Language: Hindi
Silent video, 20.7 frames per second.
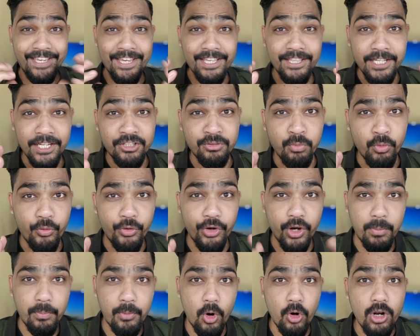ये था इस मूवी का
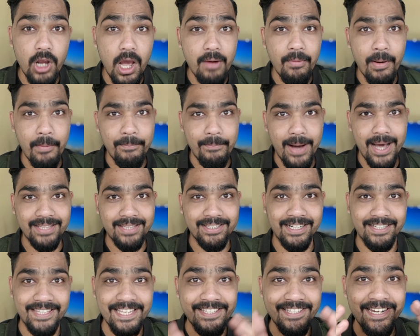प्लॉट अब हम बात
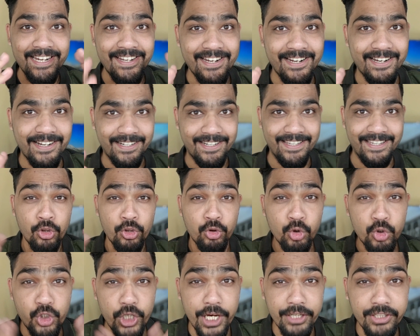करते हैं इसके ट्रेलर की तो
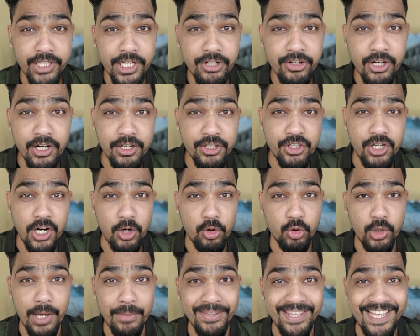जैसे ही ट्रेलर स्टार्ट होता
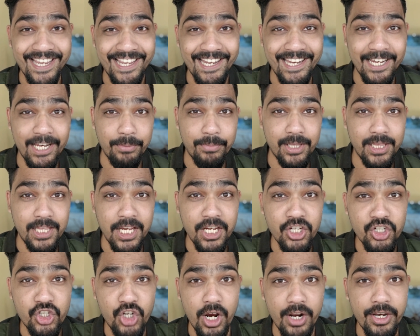है हमें देखने के लिए मिलता है की
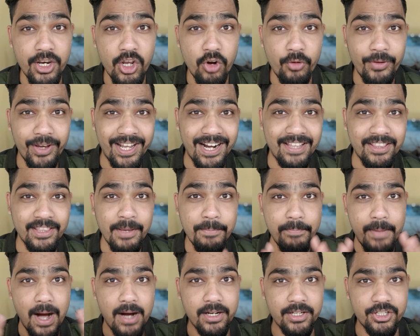शान्या और विक्रांत ने
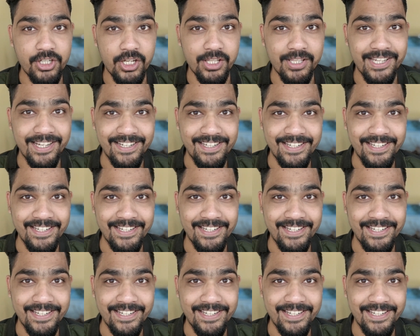बाघ की शादी कर